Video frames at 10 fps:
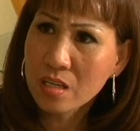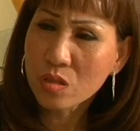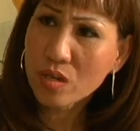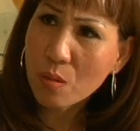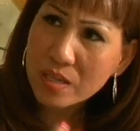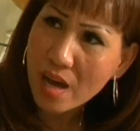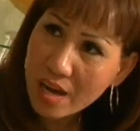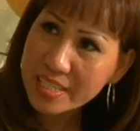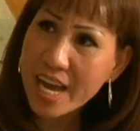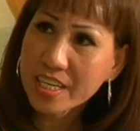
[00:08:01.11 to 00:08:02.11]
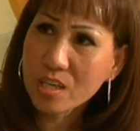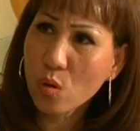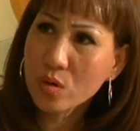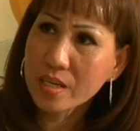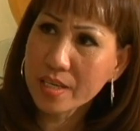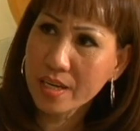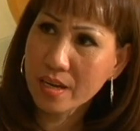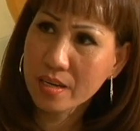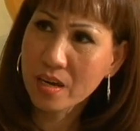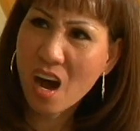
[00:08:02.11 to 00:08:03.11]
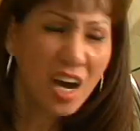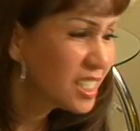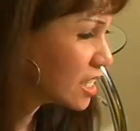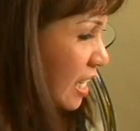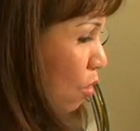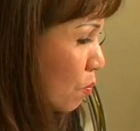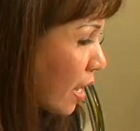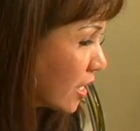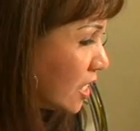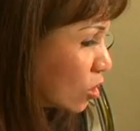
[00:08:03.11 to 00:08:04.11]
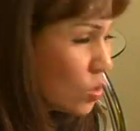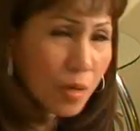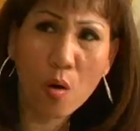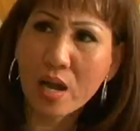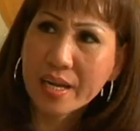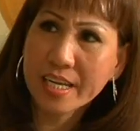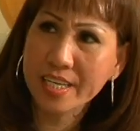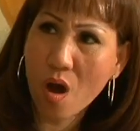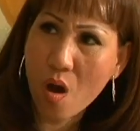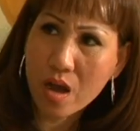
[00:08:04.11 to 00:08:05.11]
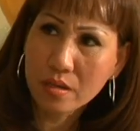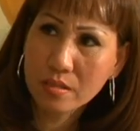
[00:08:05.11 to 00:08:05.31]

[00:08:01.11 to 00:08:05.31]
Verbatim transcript: Tôi không có thời gian để ngủ nữa kìa Hơi sức đâu mà nghiên cứu những món ăn này nọ